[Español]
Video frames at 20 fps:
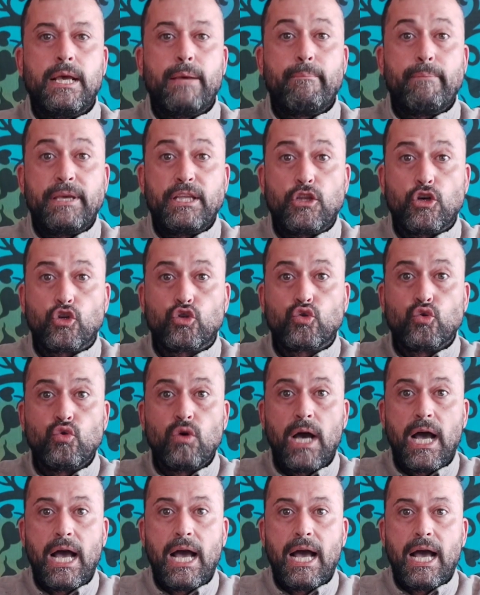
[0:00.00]
Mi
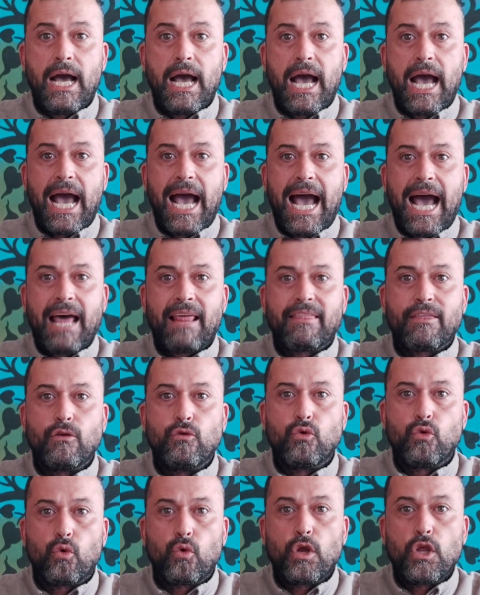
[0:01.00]
tortuga hace
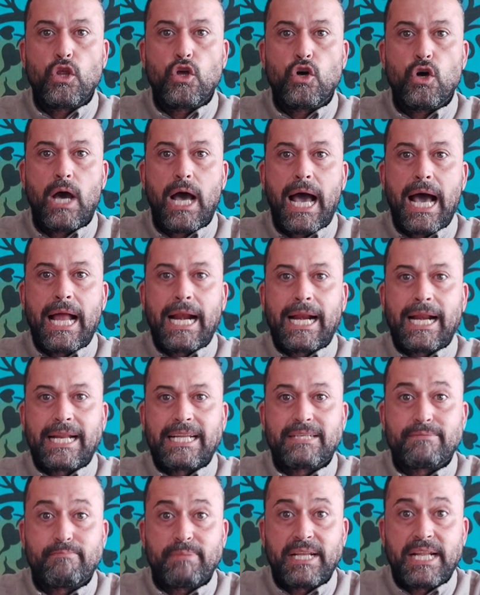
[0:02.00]
un ruido al
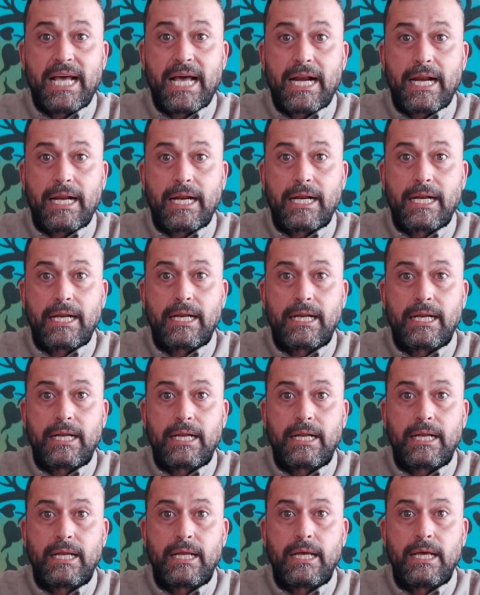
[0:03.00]
respirar.
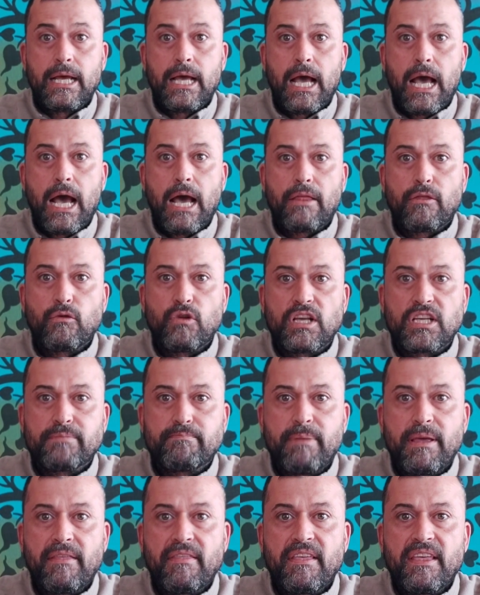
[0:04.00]
Hace una
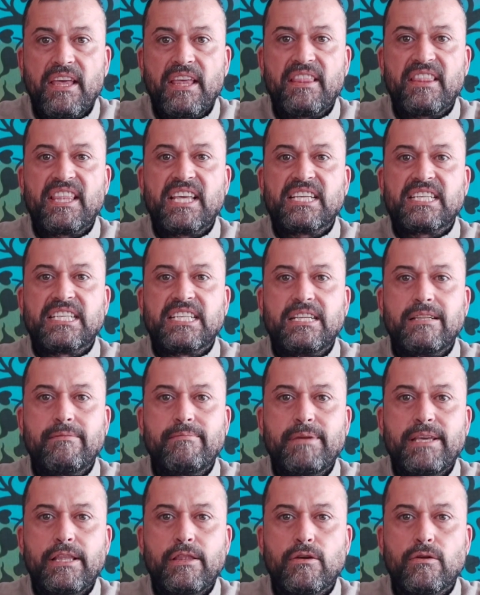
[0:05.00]
especie de
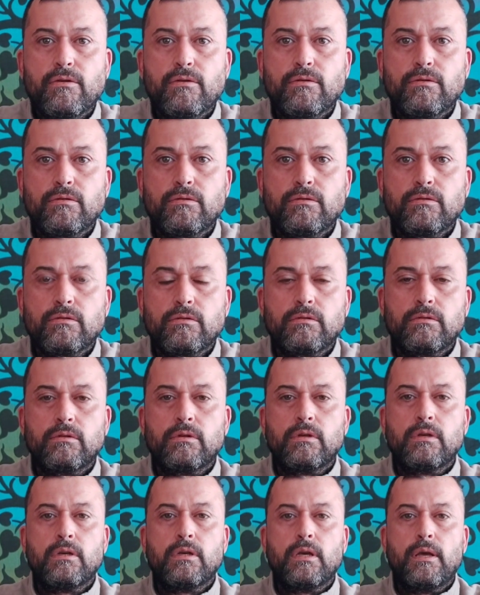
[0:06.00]
silbido.
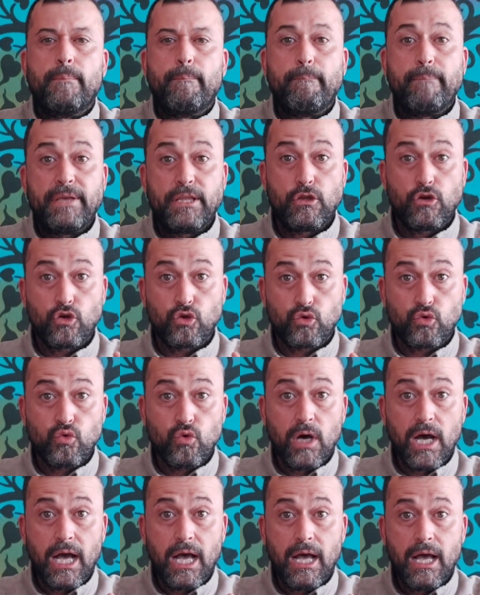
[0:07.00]
Mi
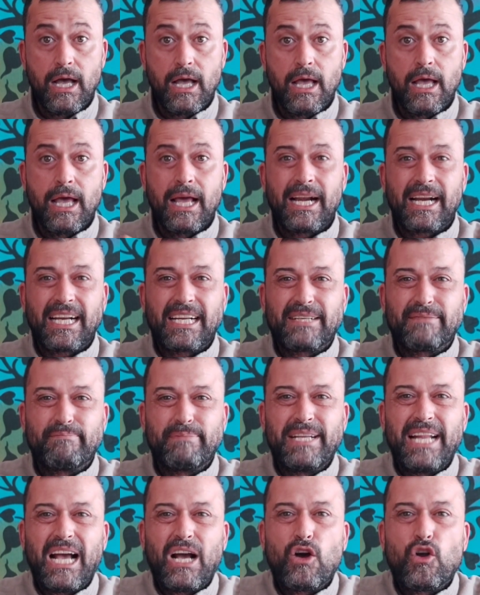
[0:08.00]
tortuga
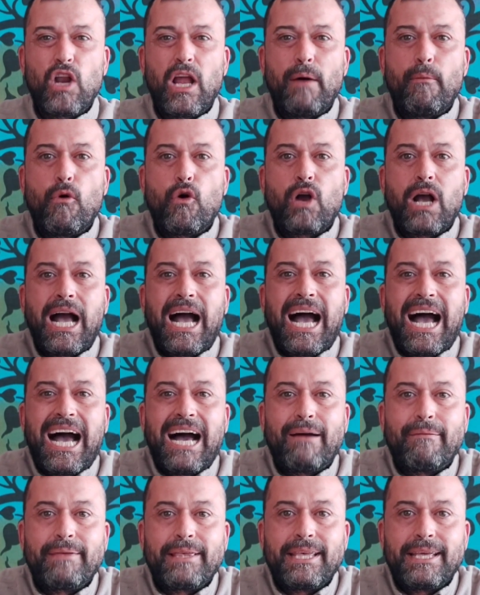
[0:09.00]
respira con la boca
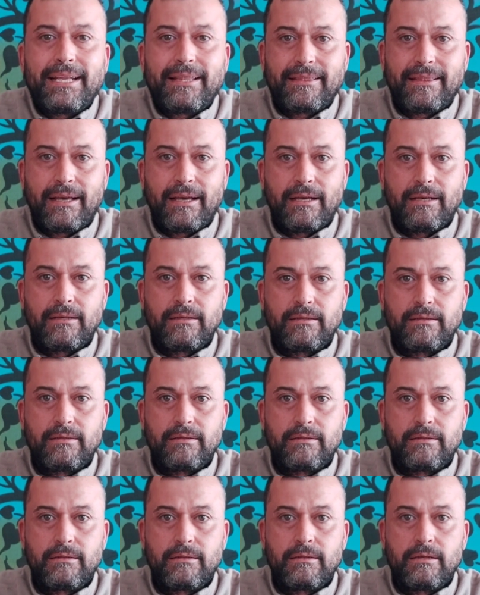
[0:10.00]
abierta.
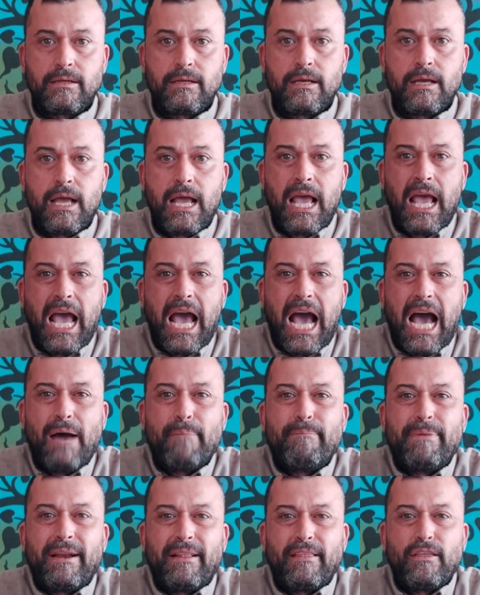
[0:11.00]

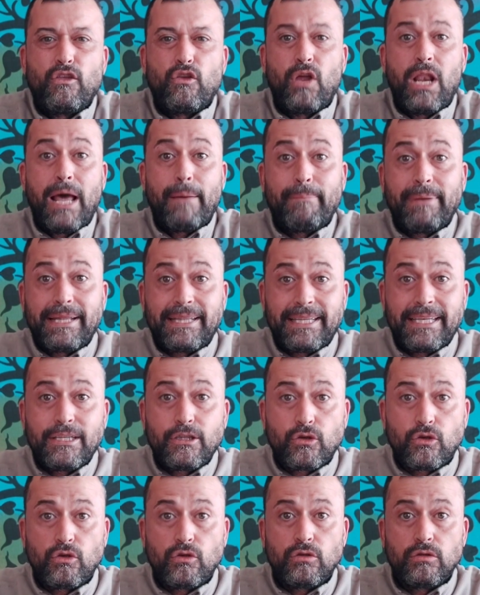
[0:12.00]
Ha perdido el
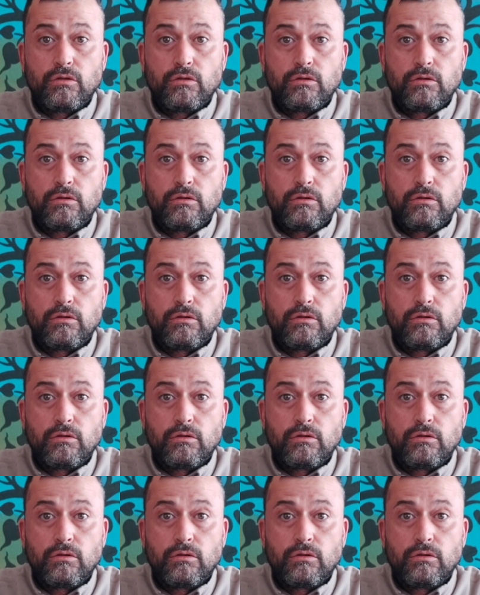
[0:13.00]
apetito.